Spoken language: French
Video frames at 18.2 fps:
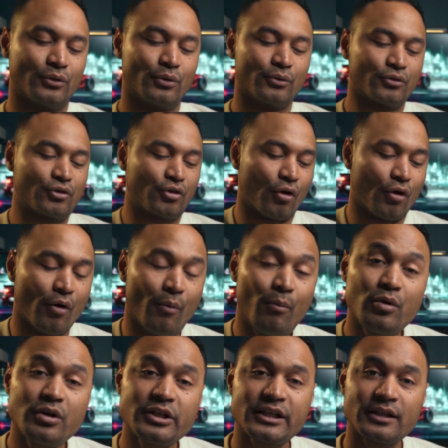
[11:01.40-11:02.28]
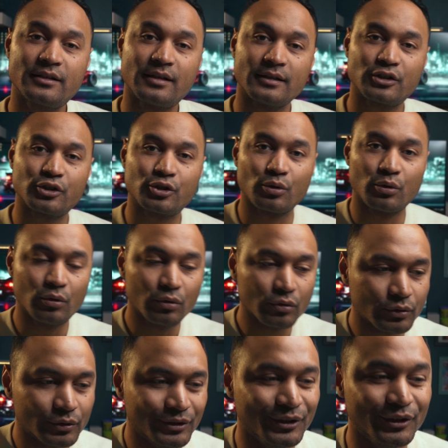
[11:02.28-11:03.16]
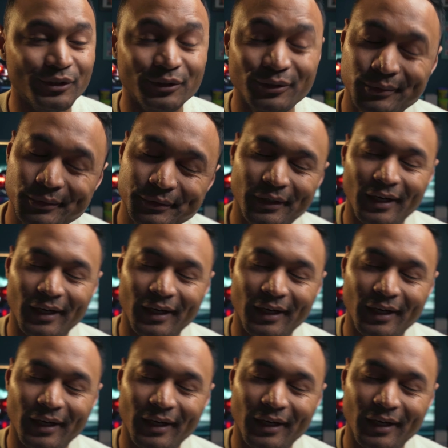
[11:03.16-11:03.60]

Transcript: Donc euh, moi, j'étais chaud. Euh,